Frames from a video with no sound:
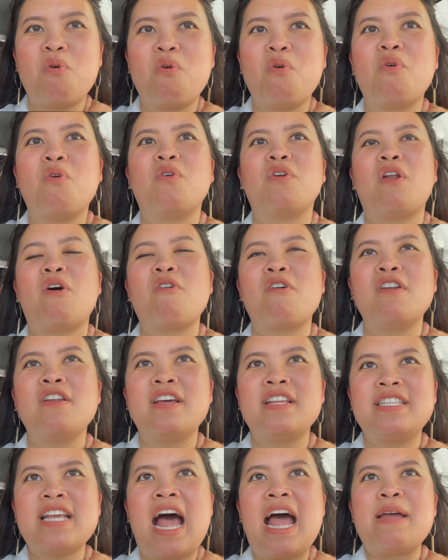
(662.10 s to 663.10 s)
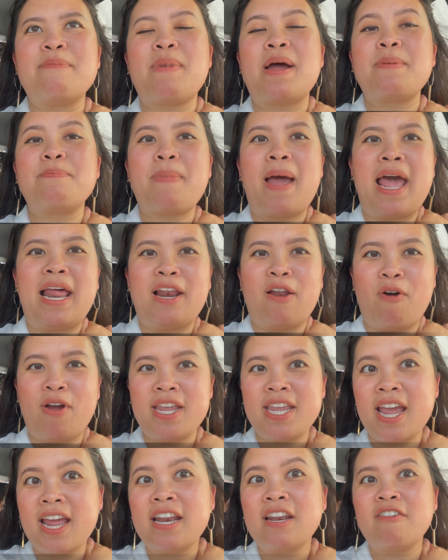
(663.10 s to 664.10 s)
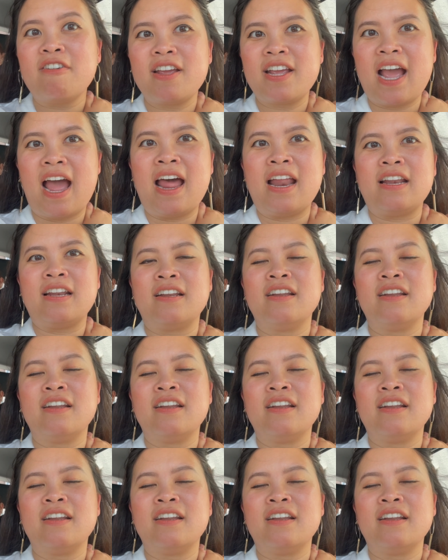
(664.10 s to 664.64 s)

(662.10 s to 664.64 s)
งเราก็เลยจ่ายไป800เยนด้วยกัน